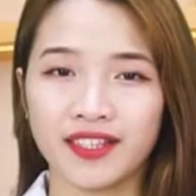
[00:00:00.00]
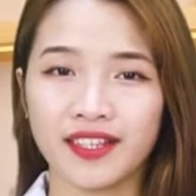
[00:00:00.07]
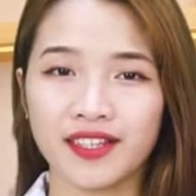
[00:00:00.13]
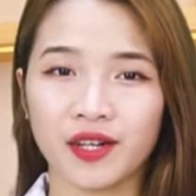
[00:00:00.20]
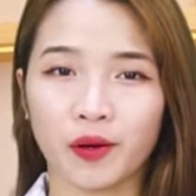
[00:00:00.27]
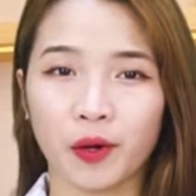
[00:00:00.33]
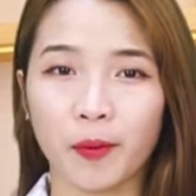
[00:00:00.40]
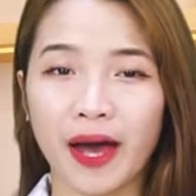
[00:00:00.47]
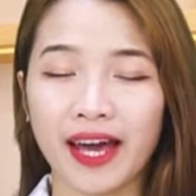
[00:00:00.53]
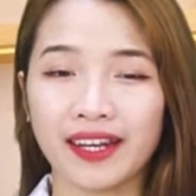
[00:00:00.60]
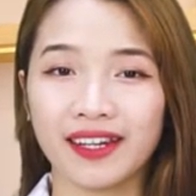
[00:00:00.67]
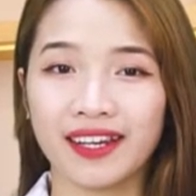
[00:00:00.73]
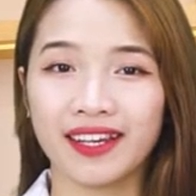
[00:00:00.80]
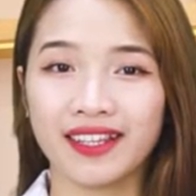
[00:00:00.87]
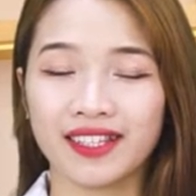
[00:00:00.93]
Xin chào các
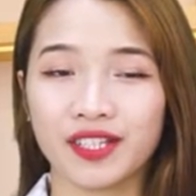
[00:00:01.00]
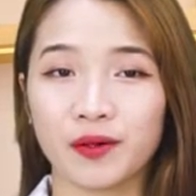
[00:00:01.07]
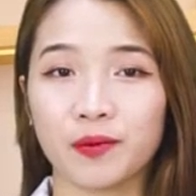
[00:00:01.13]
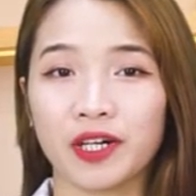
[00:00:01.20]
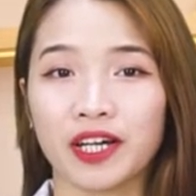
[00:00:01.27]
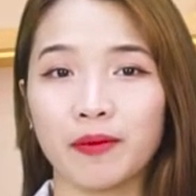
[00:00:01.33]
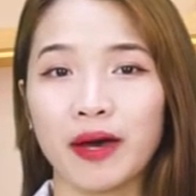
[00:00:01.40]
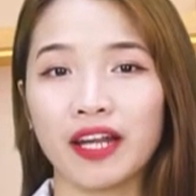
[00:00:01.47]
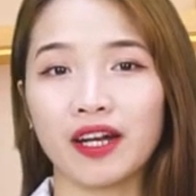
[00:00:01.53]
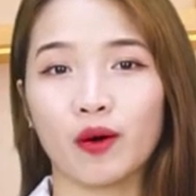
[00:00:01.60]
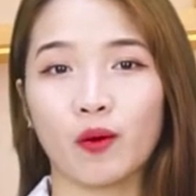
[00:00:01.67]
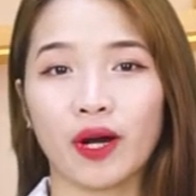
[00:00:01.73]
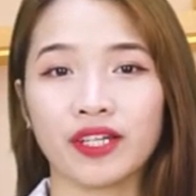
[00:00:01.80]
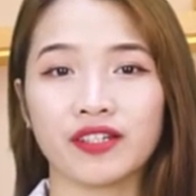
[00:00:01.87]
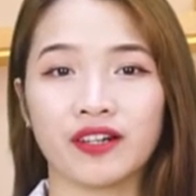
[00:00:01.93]
bạn, chào mừng các bạn
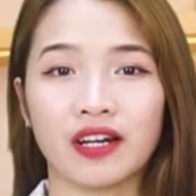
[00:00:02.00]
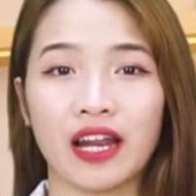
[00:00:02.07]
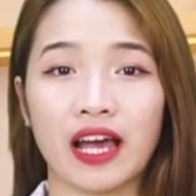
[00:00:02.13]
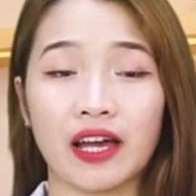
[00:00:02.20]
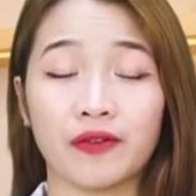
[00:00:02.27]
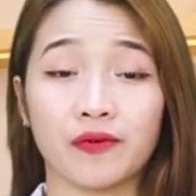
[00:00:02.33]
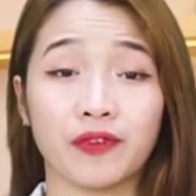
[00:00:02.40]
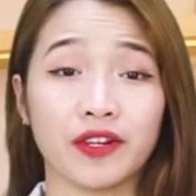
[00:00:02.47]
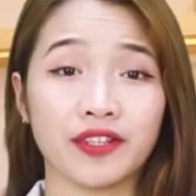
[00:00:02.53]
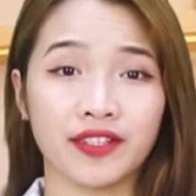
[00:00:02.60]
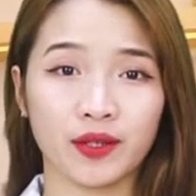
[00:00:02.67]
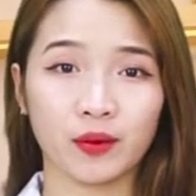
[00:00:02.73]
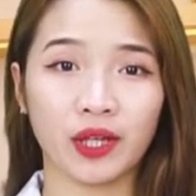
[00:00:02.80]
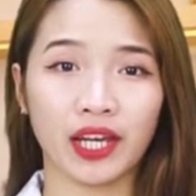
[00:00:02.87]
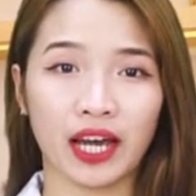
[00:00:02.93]
đã quay trở lại với
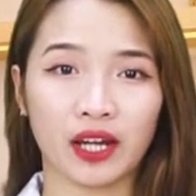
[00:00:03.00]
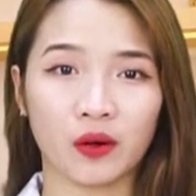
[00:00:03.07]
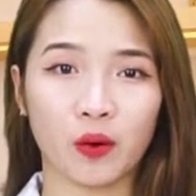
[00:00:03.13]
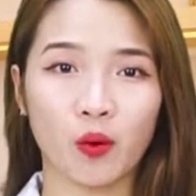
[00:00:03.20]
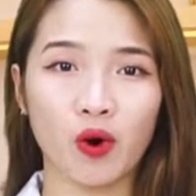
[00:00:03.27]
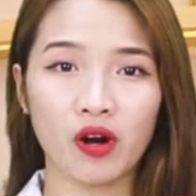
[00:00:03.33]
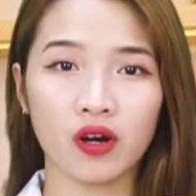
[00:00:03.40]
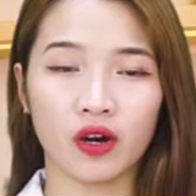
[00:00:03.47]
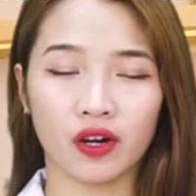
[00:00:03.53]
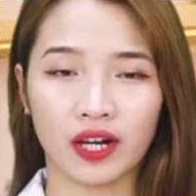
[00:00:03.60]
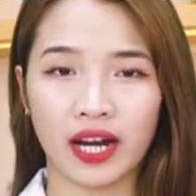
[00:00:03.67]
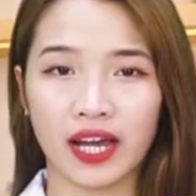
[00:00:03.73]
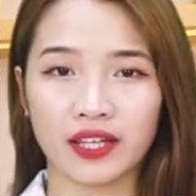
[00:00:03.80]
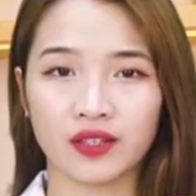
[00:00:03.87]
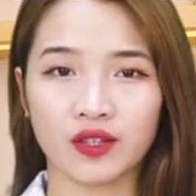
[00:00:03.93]
siêu thị Hàn Quốc
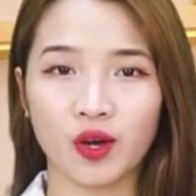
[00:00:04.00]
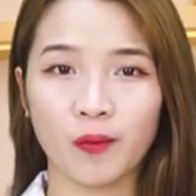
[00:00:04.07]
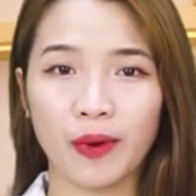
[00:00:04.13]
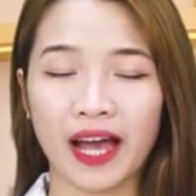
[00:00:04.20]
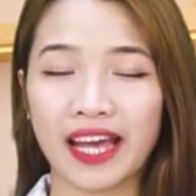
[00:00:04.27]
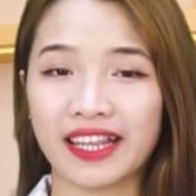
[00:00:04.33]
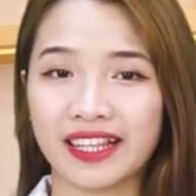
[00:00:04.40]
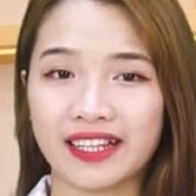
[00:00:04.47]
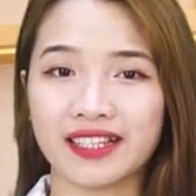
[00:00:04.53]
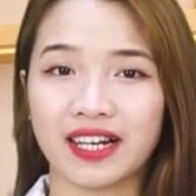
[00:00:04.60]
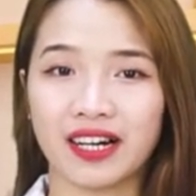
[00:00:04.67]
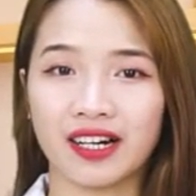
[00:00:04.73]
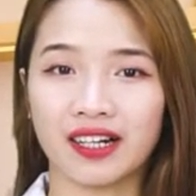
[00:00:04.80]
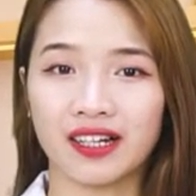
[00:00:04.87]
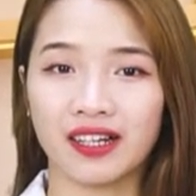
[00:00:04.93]
Korea Shop 24
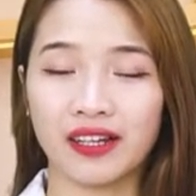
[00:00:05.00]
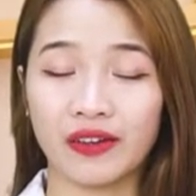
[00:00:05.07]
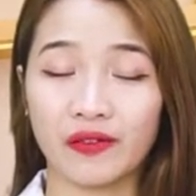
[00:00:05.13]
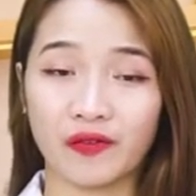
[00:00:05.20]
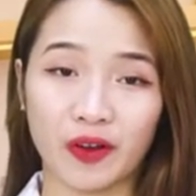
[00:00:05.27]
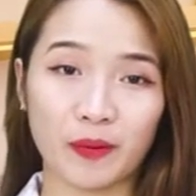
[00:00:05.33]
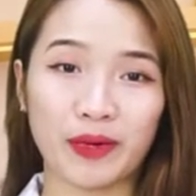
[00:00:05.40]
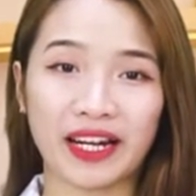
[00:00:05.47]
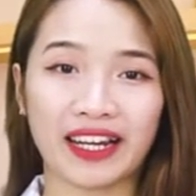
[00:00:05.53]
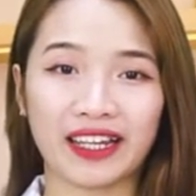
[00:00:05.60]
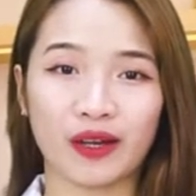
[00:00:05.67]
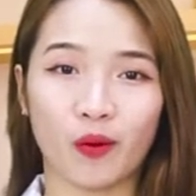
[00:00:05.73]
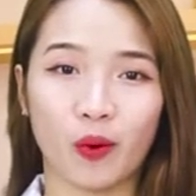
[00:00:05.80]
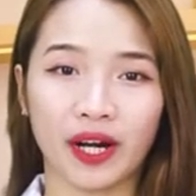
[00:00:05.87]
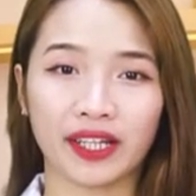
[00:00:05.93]
giờ và mình là
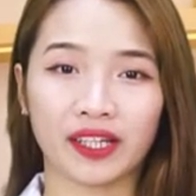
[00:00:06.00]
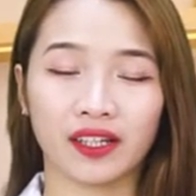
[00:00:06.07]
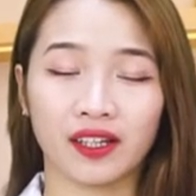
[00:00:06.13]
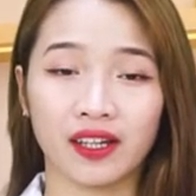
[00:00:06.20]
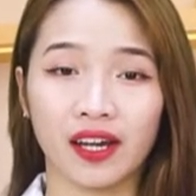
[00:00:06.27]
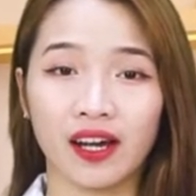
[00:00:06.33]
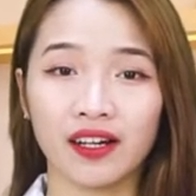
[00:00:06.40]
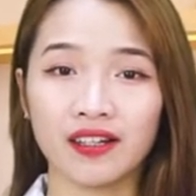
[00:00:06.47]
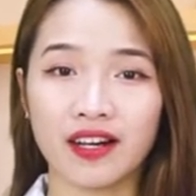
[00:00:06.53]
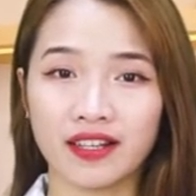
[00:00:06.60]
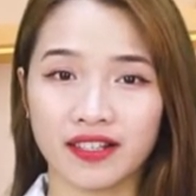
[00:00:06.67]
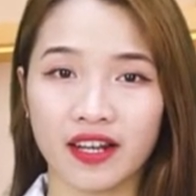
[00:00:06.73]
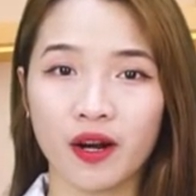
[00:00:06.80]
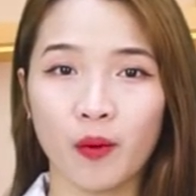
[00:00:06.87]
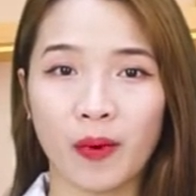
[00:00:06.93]
Kiều Oanh, người
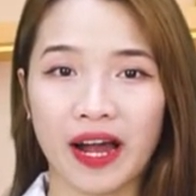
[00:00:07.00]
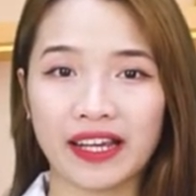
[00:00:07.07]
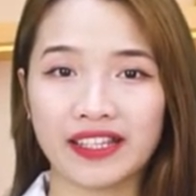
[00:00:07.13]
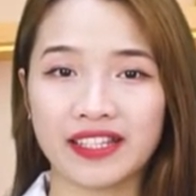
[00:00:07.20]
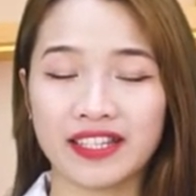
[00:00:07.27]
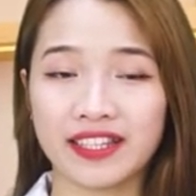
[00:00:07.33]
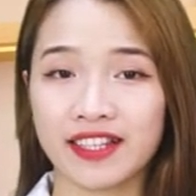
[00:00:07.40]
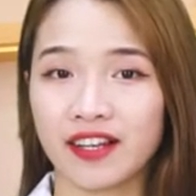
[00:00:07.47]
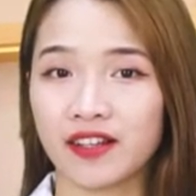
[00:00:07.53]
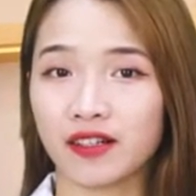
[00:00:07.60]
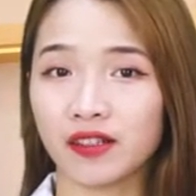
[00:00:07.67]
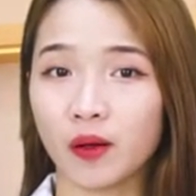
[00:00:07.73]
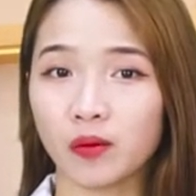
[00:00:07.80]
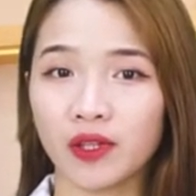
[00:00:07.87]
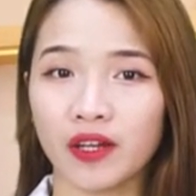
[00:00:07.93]
sẽ đồng hành chia sẻ
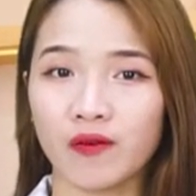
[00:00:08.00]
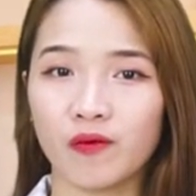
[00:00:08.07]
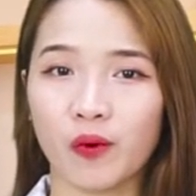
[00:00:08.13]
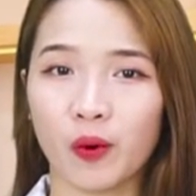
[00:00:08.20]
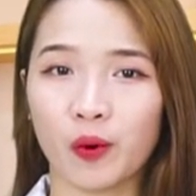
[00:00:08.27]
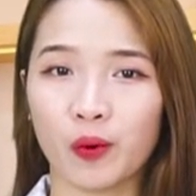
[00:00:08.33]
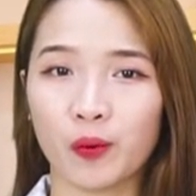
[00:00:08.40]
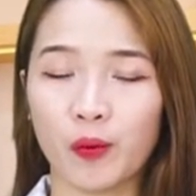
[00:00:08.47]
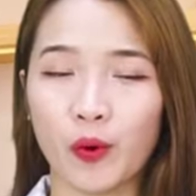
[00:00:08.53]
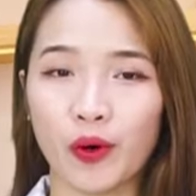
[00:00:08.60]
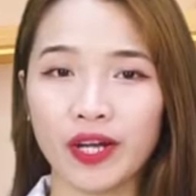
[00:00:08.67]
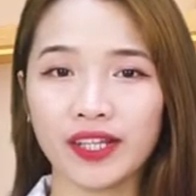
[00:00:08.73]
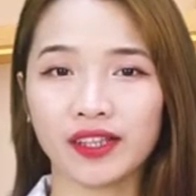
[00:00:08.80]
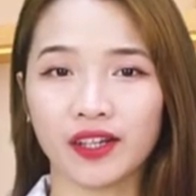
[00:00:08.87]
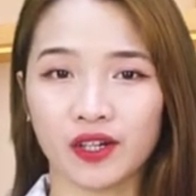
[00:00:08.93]
những thông tin vô cùng bổ
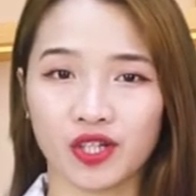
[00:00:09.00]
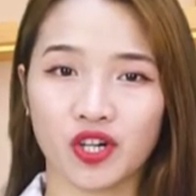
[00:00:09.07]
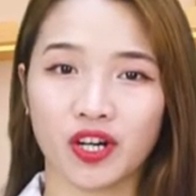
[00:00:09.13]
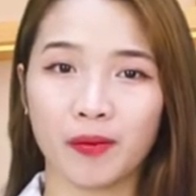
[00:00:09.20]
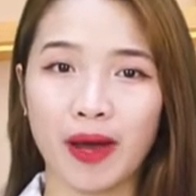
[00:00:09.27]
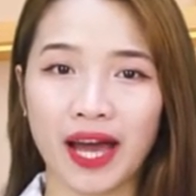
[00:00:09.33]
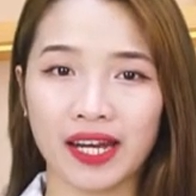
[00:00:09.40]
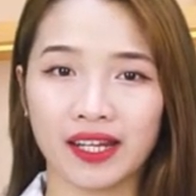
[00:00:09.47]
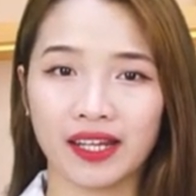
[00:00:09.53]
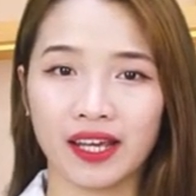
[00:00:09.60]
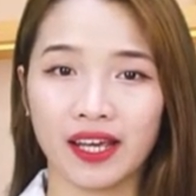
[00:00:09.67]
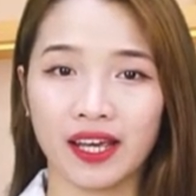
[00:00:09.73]
ích tới cho các bạn.